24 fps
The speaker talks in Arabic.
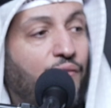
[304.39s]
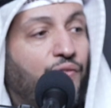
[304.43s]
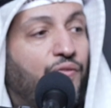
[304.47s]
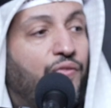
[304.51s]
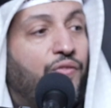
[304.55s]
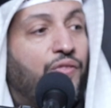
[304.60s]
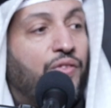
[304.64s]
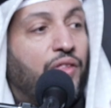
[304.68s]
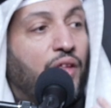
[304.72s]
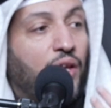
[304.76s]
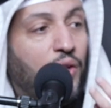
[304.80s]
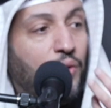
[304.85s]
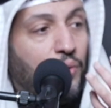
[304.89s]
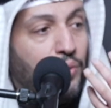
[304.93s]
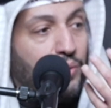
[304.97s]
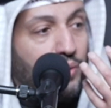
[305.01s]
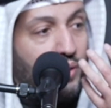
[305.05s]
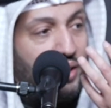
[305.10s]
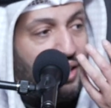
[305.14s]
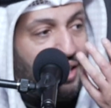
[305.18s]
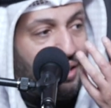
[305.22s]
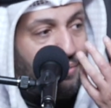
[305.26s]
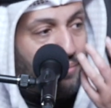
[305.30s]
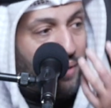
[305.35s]

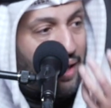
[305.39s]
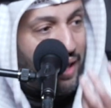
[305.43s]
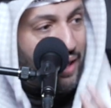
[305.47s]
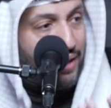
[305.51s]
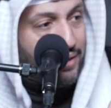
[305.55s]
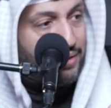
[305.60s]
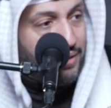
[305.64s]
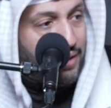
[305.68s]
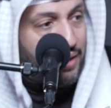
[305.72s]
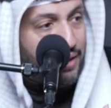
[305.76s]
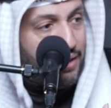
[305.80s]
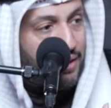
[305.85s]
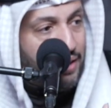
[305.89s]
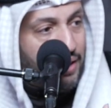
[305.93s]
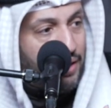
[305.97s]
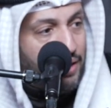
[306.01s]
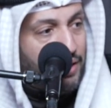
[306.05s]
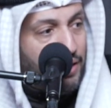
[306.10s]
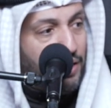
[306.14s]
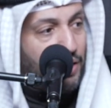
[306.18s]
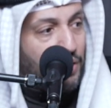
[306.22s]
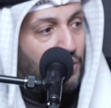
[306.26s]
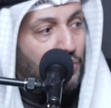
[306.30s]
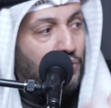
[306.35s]
افضل عباده
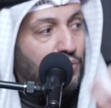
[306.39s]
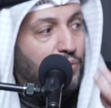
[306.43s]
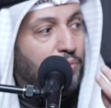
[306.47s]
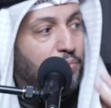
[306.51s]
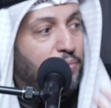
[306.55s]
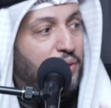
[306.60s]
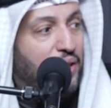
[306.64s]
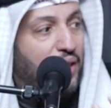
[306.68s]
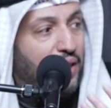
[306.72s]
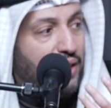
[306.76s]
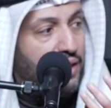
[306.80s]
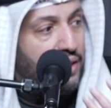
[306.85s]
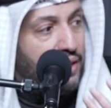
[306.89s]
يقوم بها